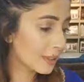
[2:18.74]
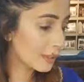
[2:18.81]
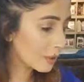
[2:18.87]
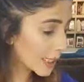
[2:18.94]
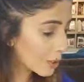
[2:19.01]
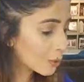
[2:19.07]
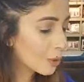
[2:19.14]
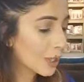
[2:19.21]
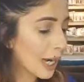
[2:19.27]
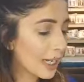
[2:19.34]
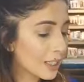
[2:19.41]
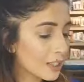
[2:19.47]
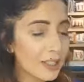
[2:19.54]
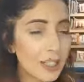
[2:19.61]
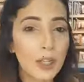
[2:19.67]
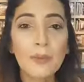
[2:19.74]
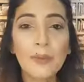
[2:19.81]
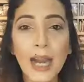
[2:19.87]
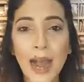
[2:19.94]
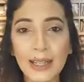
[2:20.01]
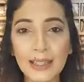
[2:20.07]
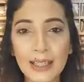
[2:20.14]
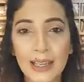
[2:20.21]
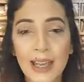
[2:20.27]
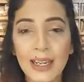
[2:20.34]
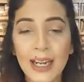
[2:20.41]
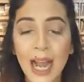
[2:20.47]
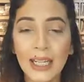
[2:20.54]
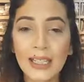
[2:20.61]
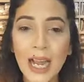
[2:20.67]
কিছু কালেকশন যেরকম খাদি
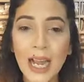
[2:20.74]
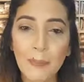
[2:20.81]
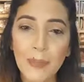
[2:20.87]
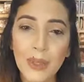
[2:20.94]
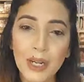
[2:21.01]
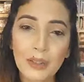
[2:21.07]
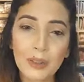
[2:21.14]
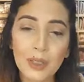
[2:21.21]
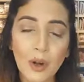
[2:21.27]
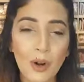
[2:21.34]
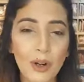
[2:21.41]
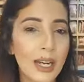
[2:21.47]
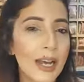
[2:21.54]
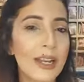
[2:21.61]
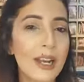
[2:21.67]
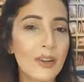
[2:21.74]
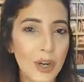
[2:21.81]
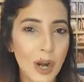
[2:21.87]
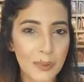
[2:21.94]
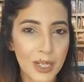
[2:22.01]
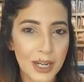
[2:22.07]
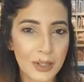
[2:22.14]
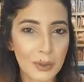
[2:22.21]
খাদি আপনারা যদি অনলাইনে সব শেষ